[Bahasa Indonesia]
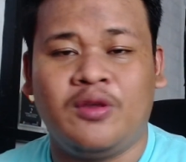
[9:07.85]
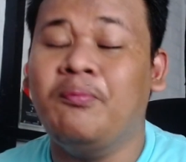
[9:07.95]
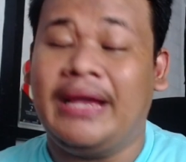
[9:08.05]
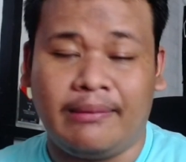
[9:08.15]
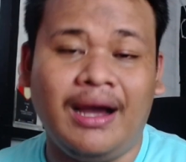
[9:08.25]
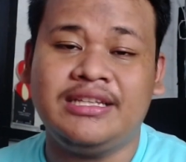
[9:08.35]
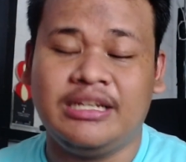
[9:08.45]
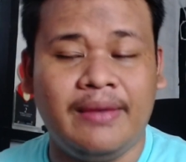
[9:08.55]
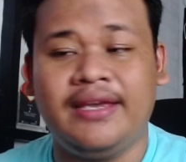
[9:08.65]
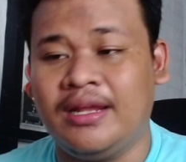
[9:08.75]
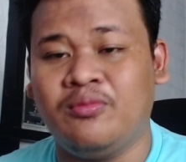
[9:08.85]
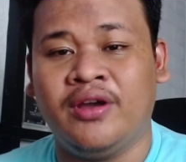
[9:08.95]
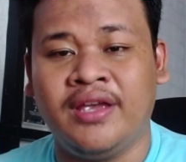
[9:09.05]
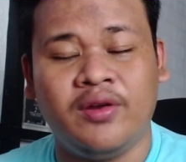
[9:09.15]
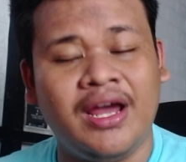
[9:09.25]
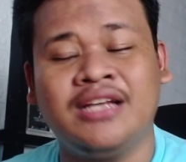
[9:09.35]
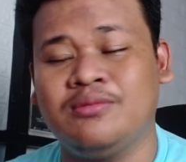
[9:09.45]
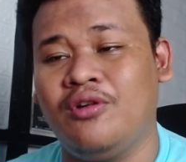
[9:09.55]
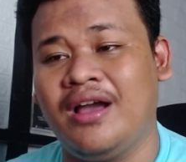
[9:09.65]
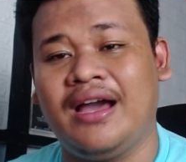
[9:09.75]
banyak banget yang dibaikin bos ya udah
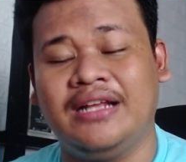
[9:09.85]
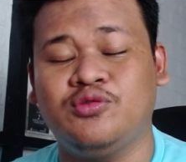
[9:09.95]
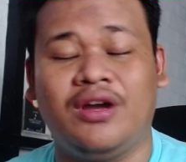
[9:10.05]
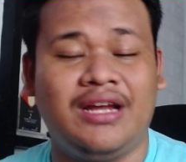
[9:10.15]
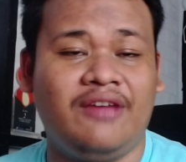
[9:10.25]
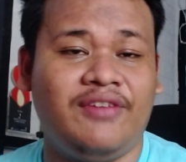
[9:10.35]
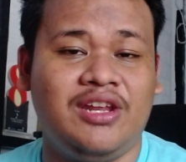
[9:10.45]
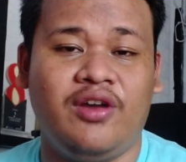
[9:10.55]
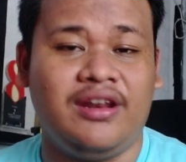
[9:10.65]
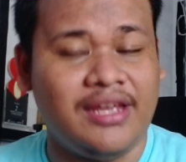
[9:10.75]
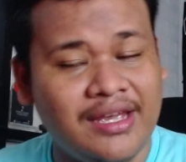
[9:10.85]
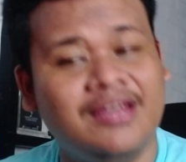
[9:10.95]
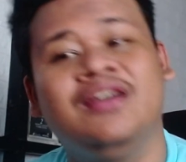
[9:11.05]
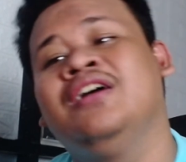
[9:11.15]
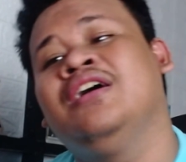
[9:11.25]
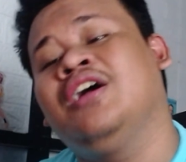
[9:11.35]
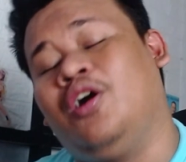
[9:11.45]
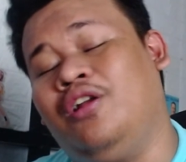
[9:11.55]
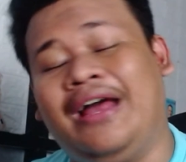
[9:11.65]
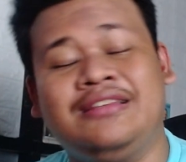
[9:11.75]
semoga kalian suka dengan video ini
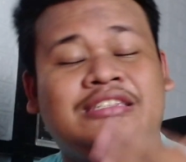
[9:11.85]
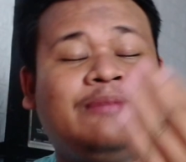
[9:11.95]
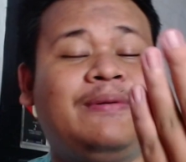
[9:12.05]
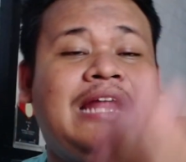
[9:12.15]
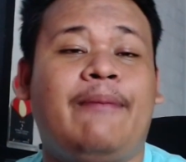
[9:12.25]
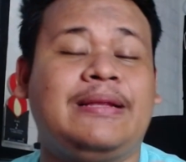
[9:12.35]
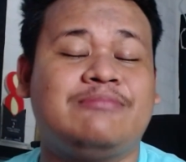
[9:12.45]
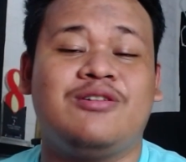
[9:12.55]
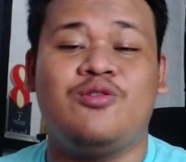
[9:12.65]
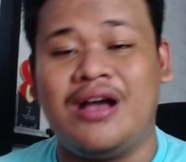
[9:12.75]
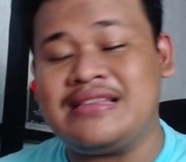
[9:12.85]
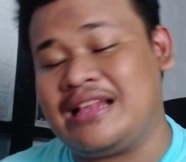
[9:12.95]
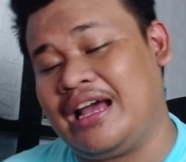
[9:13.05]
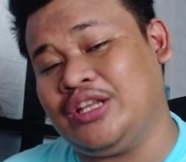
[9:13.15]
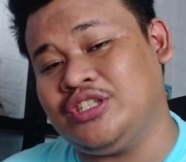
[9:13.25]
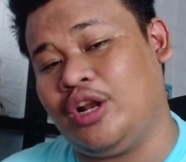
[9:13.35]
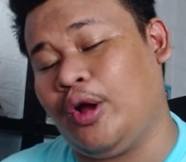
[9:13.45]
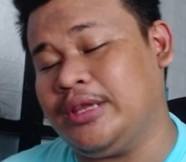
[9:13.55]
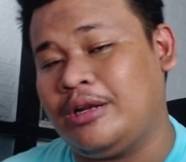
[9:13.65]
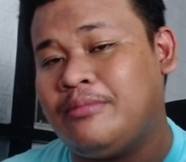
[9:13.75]
kalau kalian sependapat sama gue silahkan tulis di kolom
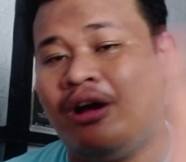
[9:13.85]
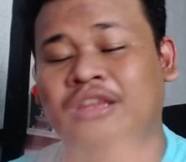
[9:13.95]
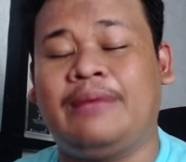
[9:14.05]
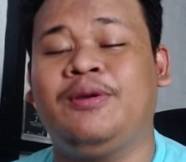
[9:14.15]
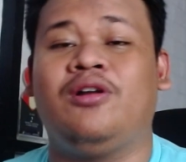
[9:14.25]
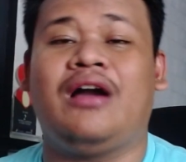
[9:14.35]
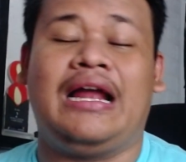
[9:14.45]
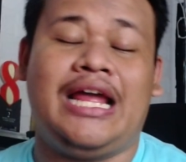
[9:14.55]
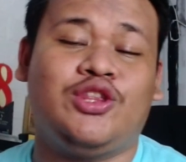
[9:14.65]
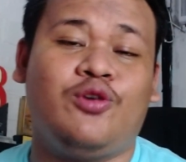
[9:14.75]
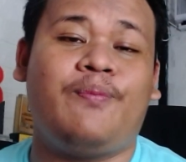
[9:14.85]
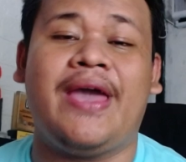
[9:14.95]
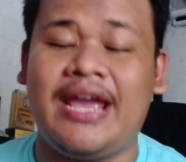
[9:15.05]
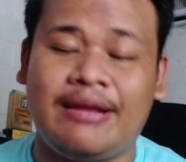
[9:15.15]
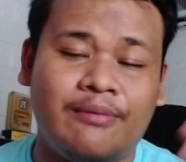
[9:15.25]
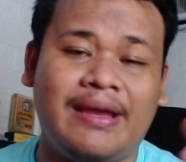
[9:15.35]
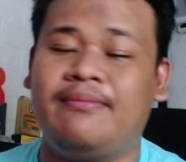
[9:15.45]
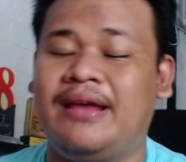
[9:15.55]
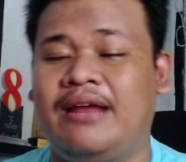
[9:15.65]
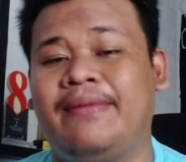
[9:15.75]
komentar di bawah tapi kalau kalian tuh pengen
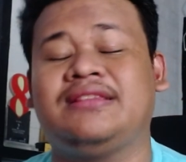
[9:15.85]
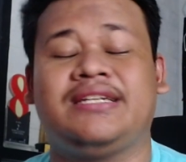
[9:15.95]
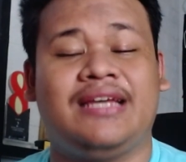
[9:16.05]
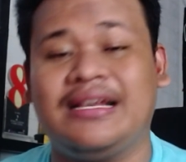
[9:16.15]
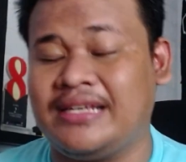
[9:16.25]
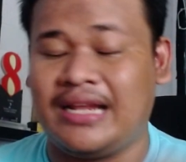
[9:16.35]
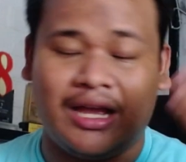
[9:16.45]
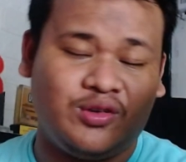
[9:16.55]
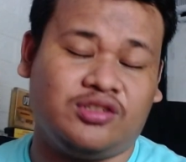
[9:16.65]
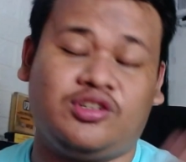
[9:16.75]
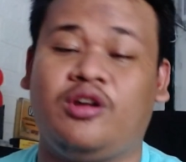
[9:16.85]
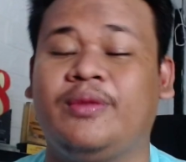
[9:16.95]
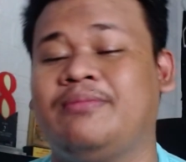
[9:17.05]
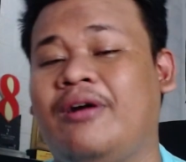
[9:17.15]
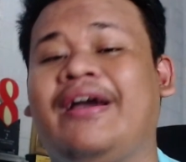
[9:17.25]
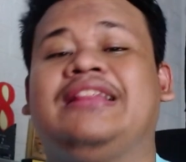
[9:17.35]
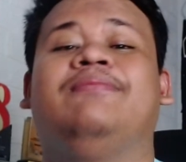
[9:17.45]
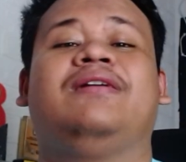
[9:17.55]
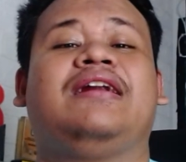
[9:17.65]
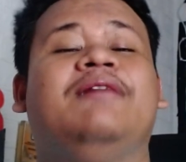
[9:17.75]
membela-bela Metria silahkan juga tulis di kolom komentar di bawah kita
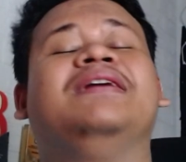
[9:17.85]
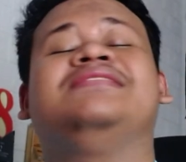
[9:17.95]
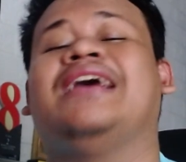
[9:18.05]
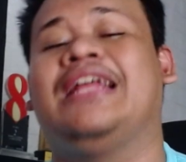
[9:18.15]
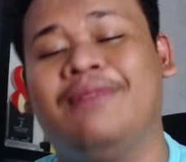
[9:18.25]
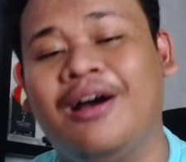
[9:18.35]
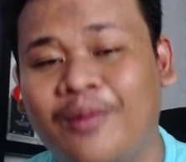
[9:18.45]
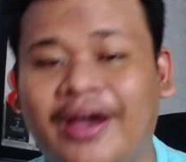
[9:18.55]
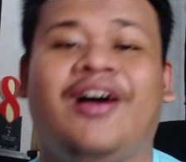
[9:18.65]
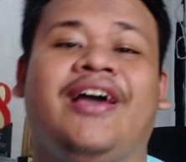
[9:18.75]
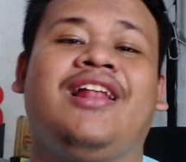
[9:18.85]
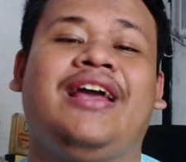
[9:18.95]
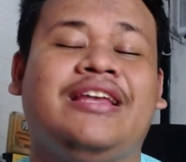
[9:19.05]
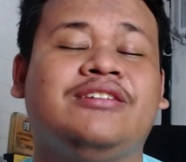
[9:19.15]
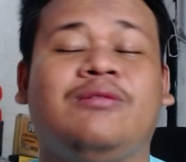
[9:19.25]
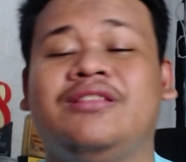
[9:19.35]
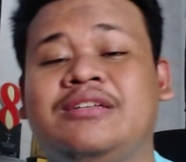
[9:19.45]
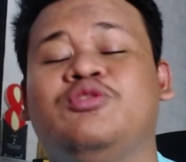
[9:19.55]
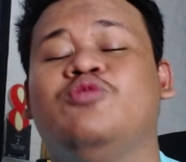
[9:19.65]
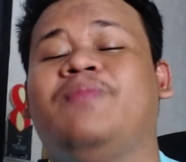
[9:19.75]
berdebat saya di bawah boy oke lagi thanks semuanya
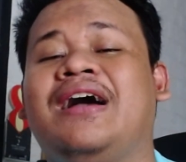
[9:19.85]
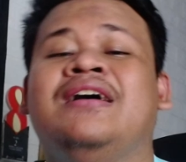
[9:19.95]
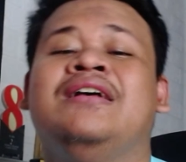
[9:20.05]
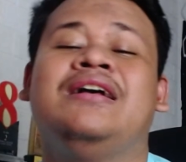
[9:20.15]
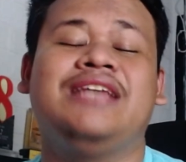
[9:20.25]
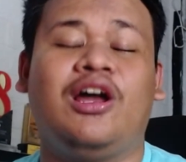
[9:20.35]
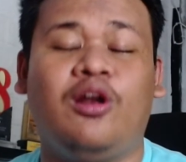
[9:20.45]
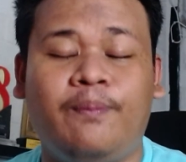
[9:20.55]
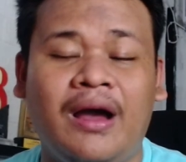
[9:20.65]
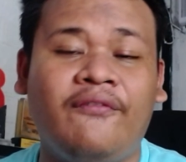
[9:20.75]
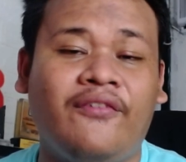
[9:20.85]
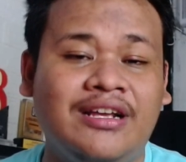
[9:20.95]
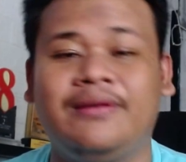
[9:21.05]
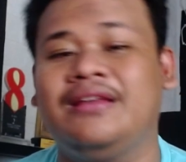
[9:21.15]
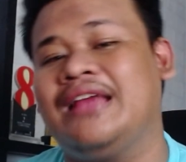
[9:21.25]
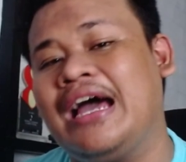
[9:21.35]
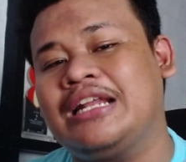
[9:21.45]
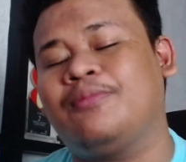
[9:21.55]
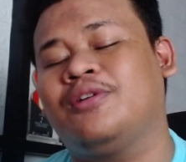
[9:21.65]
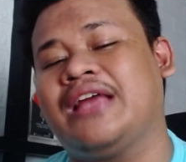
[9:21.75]
sampai jumpa jangan lupa kita
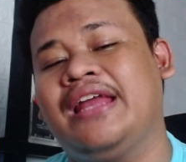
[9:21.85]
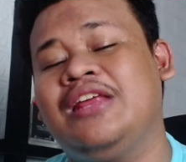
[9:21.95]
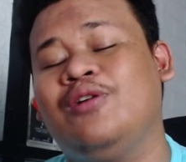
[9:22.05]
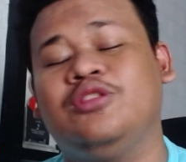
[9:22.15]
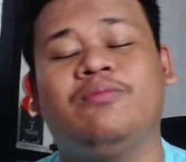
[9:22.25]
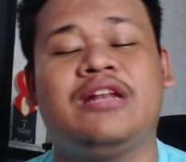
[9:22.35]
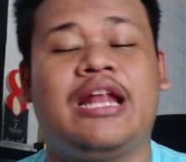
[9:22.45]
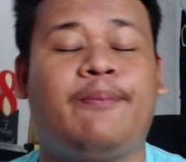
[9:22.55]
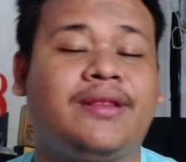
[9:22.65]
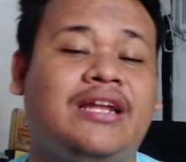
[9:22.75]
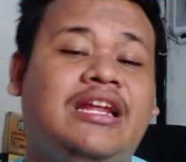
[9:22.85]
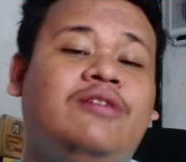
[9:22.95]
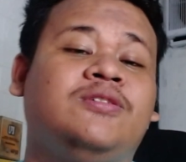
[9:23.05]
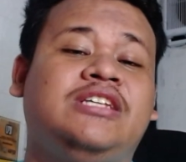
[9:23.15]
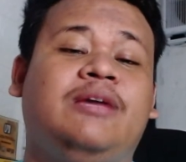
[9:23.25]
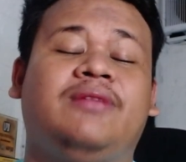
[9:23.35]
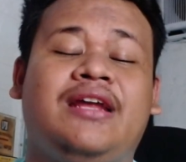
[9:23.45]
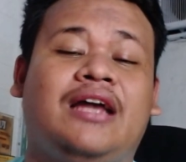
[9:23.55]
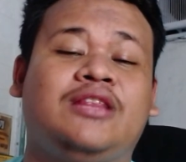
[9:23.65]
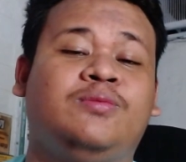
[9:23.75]
underboard ID untuk mendapatkan informasi game menarik
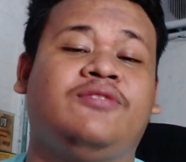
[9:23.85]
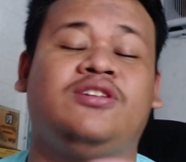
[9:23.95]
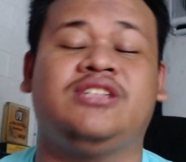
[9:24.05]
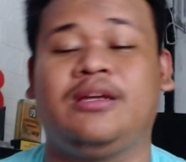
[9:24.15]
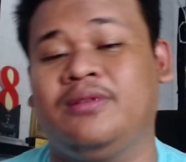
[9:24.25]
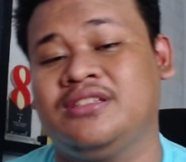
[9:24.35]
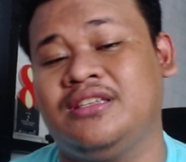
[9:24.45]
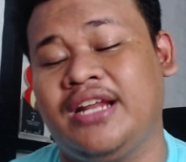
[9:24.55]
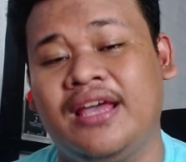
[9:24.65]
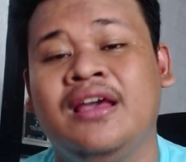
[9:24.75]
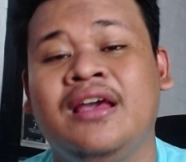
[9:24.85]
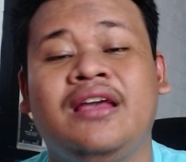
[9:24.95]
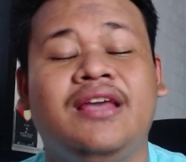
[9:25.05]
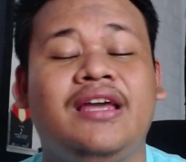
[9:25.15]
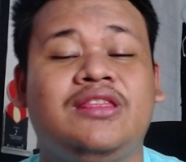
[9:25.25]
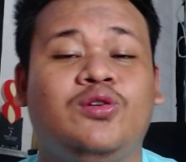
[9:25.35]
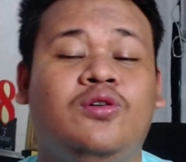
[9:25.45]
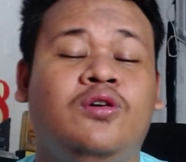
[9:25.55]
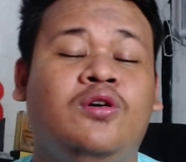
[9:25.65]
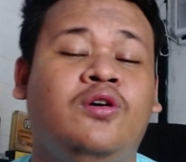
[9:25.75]
atau bisa follow Instagram kita sendiri yaitu
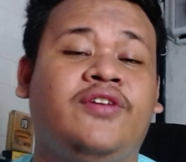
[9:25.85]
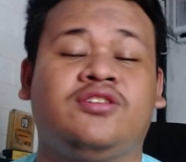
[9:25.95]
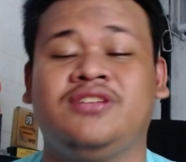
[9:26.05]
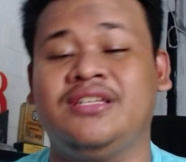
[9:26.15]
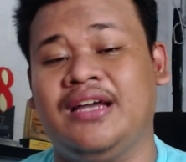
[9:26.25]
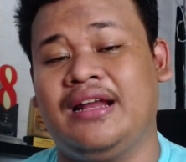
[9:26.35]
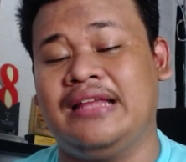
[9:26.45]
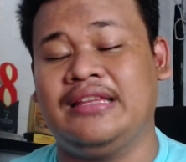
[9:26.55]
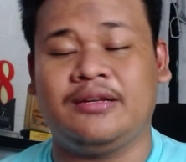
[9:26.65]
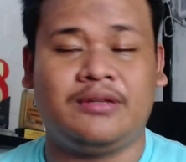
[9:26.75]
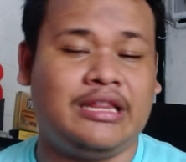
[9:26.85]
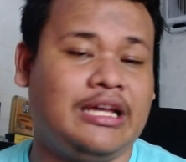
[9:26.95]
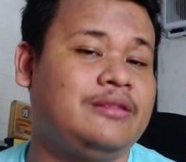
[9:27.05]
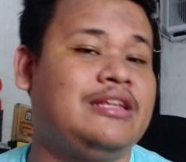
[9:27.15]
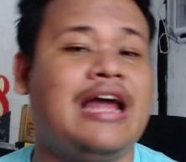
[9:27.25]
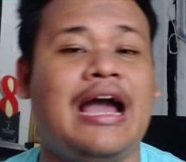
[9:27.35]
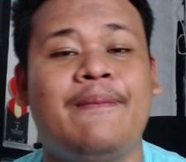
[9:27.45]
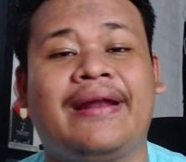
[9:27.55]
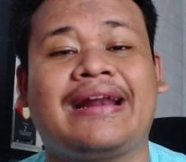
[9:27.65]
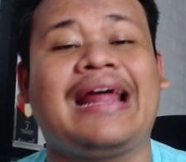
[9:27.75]
Firosji jika kalian tidak,
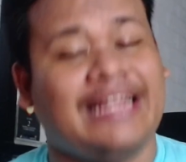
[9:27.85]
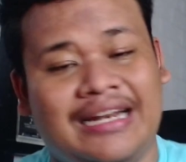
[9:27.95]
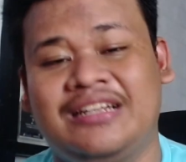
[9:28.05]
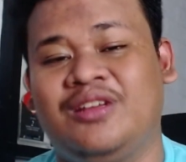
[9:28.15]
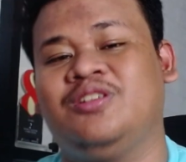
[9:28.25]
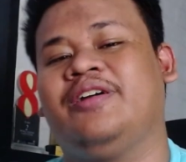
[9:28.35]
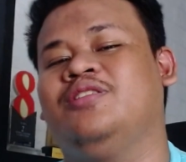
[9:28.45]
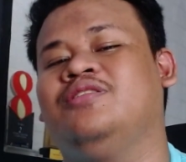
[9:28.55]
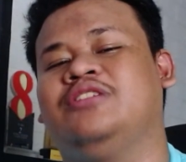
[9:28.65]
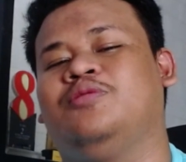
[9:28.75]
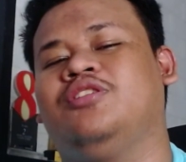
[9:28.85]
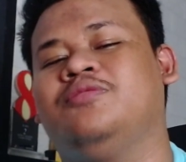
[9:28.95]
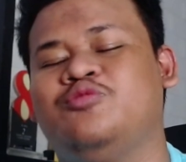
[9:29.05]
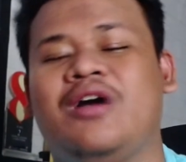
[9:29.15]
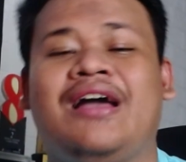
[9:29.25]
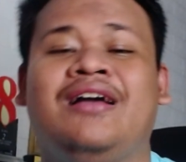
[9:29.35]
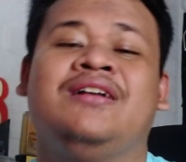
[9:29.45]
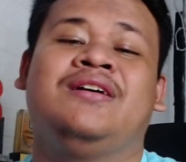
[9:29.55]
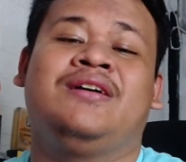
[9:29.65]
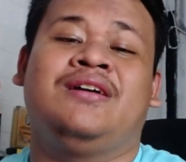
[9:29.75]
keberatan jadi soal itu thanks semuanya sampai
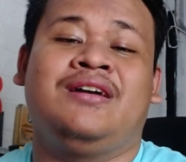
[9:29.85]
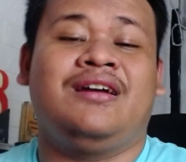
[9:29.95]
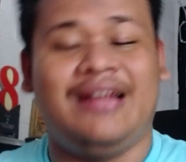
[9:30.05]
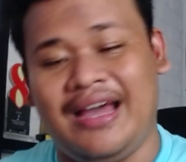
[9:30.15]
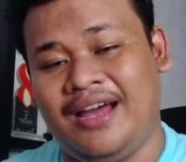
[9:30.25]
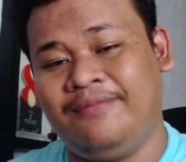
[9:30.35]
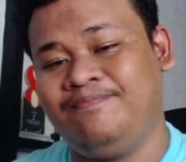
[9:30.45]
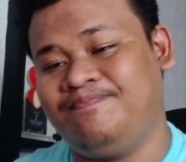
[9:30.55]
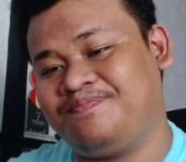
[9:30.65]
dan